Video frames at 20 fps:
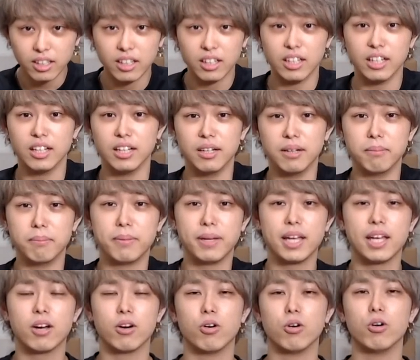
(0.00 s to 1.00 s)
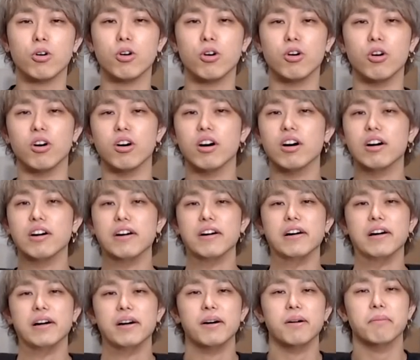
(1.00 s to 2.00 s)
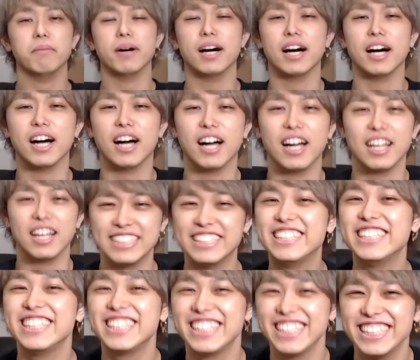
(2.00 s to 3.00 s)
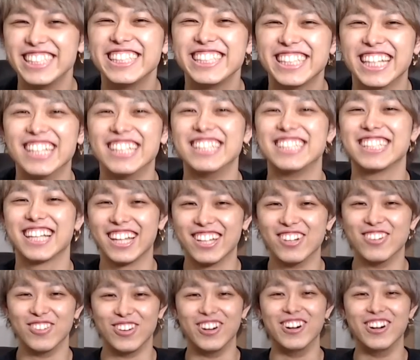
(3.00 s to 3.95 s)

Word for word: えー、目を、まあ、いじ、いじったんですけども。